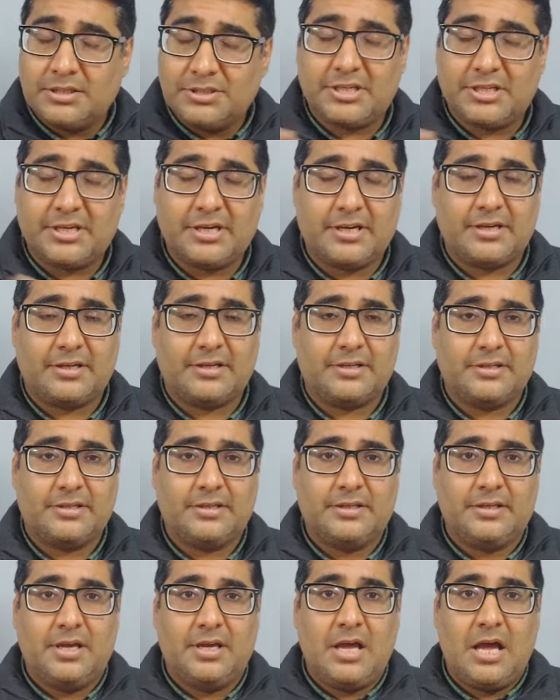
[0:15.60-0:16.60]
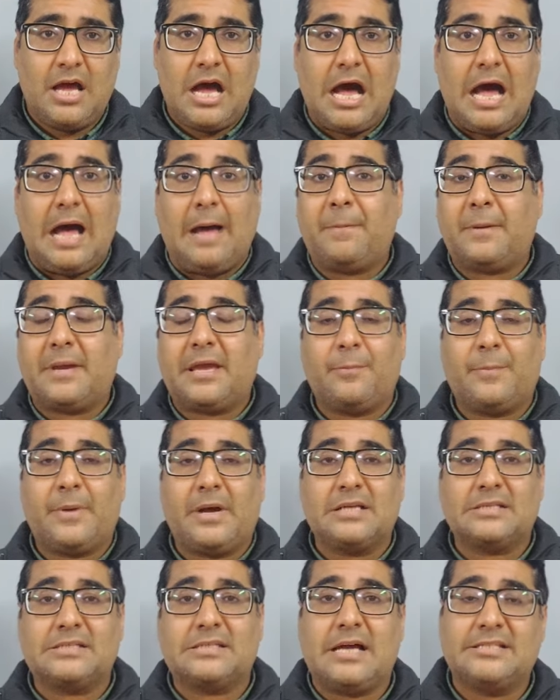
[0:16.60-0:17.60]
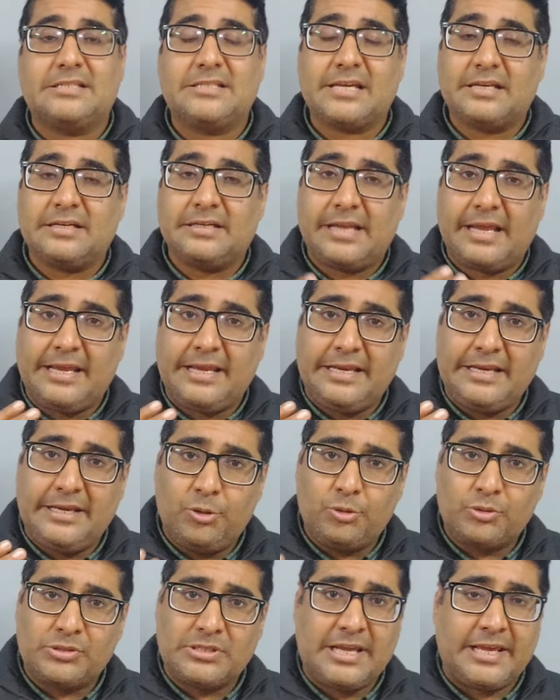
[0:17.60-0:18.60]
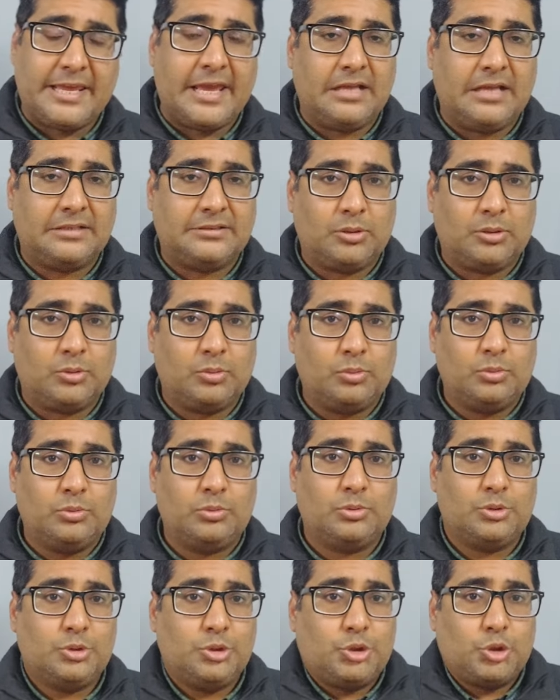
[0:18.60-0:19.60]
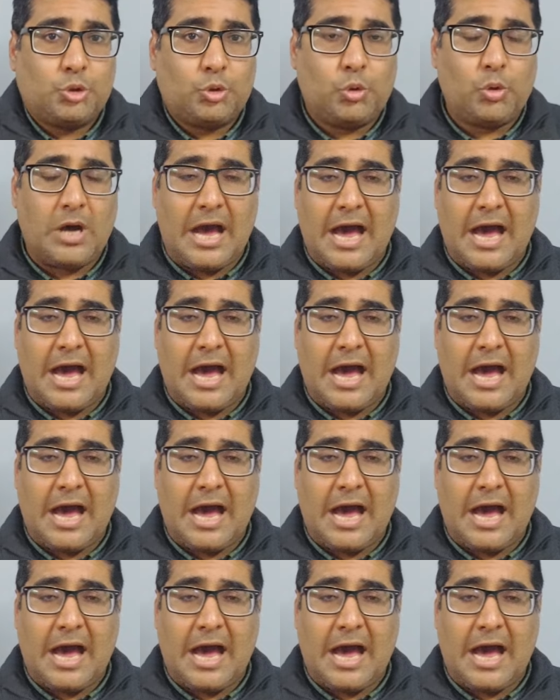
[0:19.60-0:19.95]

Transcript: जी हाँ आपके पास आज एक नई न्यूज लेके आता हूं जो